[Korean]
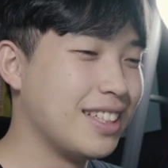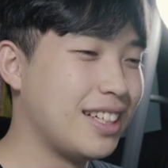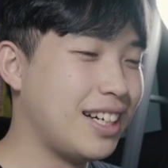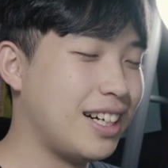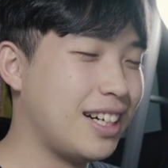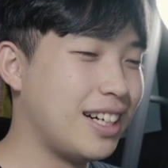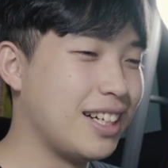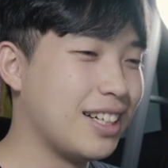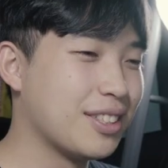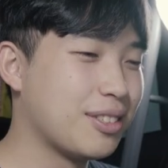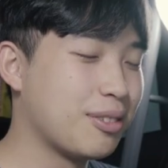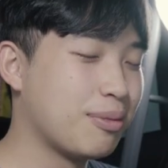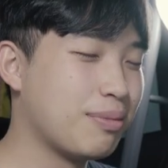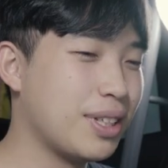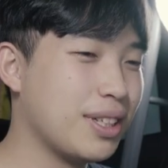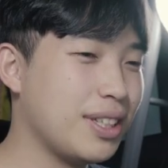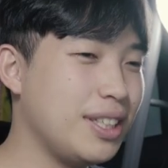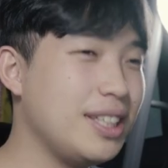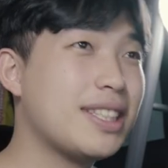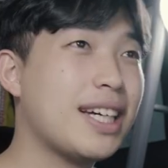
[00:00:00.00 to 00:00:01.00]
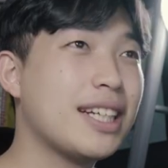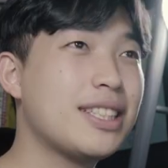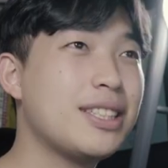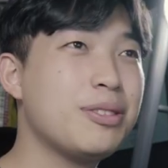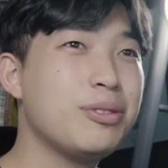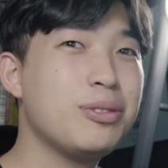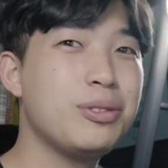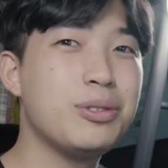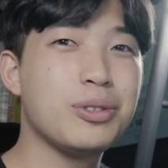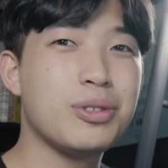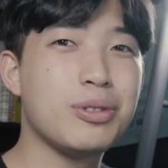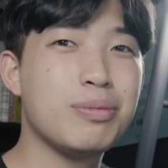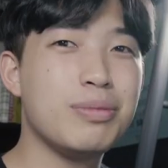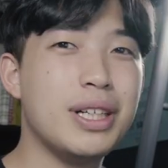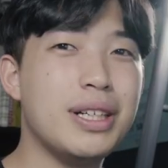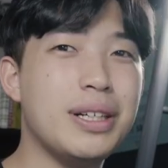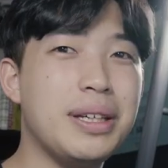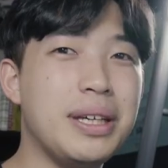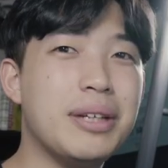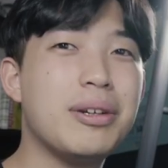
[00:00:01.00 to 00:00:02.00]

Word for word: 아, 정말 이 사진도 정말